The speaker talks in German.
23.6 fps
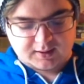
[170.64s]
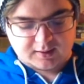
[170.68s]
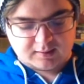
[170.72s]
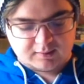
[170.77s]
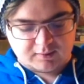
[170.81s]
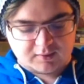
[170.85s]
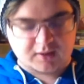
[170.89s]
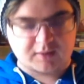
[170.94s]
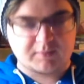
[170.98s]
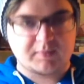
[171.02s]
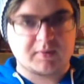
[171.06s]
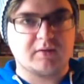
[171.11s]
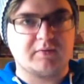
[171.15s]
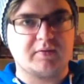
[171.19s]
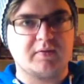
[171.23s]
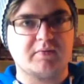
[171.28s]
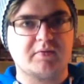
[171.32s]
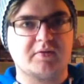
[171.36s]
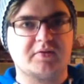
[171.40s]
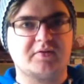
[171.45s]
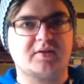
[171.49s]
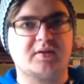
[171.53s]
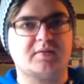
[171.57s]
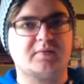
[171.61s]
Würde mich auf jeden
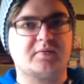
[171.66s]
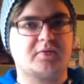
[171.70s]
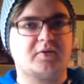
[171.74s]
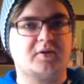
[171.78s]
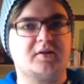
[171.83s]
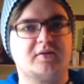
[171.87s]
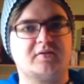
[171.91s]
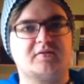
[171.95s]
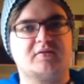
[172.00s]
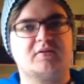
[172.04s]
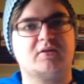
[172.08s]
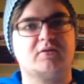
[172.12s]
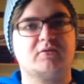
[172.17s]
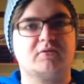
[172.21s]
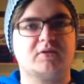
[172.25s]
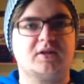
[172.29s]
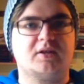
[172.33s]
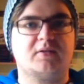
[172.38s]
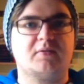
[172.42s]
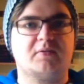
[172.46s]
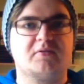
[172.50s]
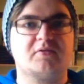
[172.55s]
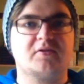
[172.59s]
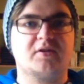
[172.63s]
Fall sehr freuen, dass da noch
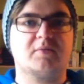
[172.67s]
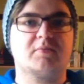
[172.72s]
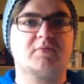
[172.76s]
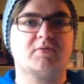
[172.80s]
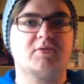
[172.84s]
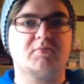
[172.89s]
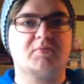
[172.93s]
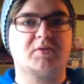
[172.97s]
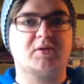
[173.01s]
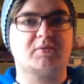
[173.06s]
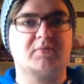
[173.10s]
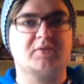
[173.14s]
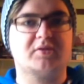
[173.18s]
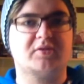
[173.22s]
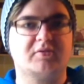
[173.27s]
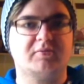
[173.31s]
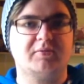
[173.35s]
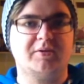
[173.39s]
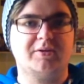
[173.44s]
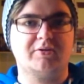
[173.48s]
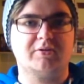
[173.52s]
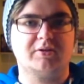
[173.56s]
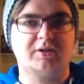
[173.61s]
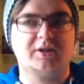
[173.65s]
etwas zusammenkommt, damit das
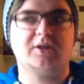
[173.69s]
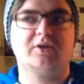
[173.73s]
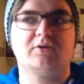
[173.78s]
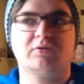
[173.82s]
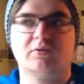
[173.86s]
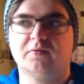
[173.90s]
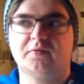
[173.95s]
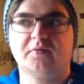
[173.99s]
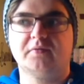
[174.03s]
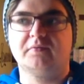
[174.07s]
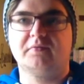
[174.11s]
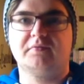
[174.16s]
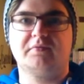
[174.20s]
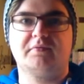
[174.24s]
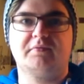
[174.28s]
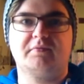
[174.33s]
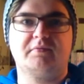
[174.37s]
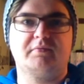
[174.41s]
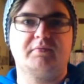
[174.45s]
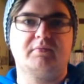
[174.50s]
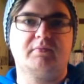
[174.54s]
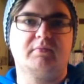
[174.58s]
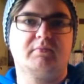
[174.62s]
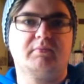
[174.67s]
Video nicht nur
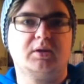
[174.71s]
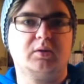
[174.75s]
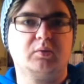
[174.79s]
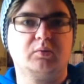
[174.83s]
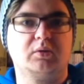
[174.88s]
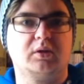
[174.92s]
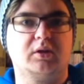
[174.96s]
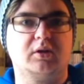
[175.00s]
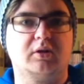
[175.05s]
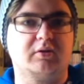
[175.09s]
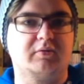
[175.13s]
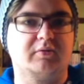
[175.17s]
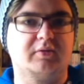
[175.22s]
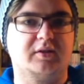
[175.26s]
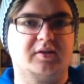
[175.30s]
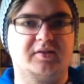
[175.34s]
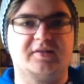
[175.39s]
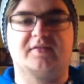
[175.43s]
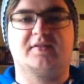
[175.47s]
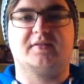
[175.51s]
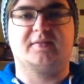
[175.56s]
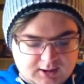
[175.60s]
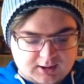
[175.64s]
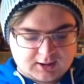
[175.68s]
5 Minuten lang
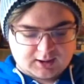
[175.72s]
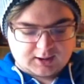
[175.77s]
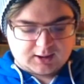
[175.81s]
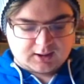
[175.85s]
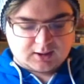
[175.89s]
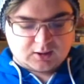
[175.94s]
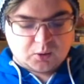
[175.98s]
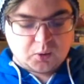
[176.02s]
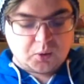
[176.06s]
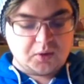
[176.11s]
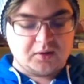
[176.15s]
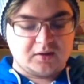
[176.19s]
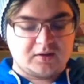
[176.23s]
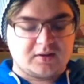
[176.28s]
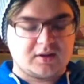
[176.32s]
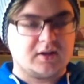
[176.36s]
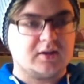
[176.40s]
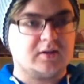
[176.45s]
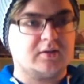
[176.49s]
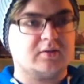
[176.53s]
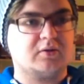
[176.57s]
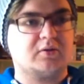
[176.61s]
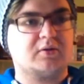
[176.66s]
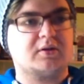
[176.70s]
ist. Und
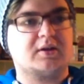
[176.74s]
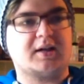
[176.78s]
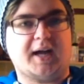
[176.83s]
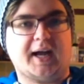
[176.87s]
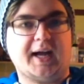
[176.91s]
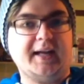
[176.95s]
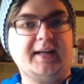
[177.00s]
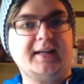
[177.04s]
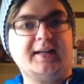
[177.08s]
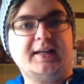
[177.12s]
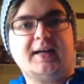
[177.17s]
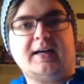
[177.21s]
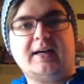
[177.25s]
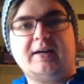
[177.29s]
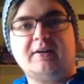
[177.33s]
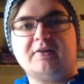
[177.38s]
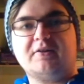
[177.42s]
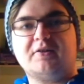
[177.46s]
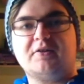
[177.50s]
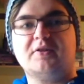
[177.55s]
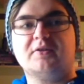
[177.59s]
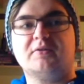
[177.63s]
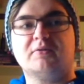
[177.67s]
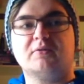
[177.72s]
dann noch eine
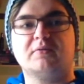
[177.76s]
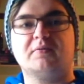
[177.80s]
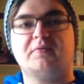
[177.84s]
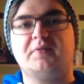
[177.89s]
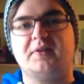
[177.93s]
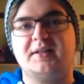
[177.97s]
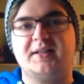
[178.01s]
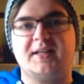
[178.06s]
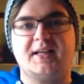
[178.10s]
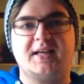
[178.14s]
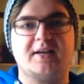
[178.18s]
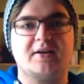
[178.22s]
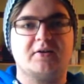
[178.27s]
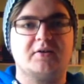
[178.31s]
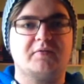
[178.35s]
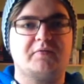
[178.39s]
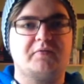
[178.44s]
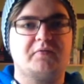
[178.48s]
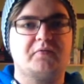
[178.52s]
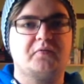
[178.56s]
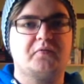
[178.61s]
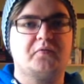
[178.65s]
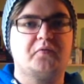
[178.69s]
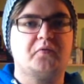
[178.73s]
Ankündigung für, ne
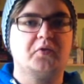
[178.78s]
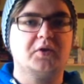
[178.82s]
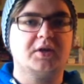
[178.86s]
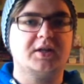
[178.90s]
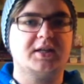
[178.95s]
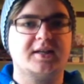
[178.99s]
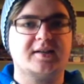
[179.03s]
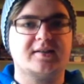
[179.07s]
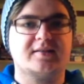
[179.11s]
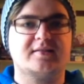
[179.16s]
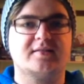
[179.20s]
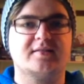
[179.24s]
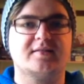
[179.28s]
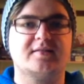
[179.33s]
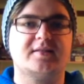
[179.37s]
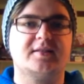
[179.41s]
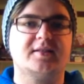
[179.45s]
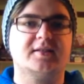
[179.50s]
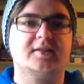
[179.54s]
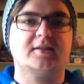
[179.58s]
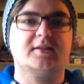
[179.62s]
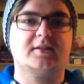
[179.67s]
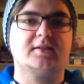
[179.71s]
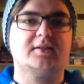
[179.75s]
für nächstes
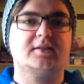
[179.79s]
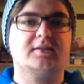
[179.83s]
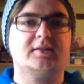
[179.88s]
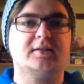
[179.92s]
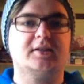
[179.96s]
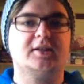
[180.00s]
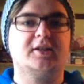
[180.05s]
Jahr.